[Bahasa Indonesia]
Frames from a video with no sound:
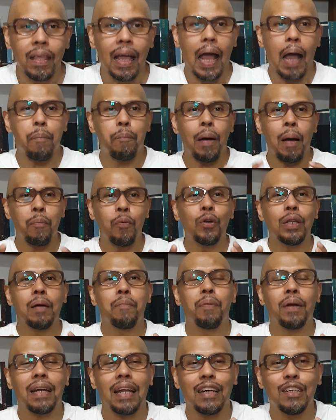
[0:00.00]
Apapun yang
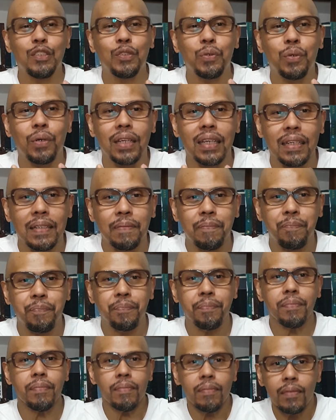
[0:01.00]
pernah dicuri,
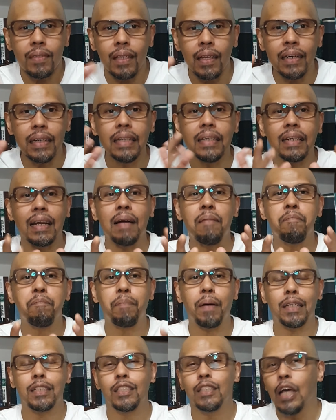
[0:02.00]

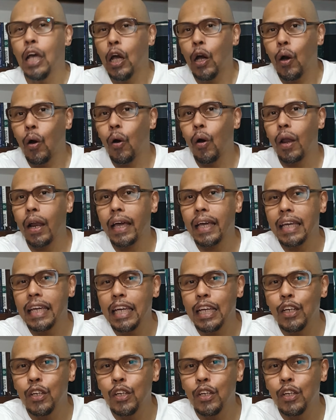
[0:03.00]
dirampas oleh,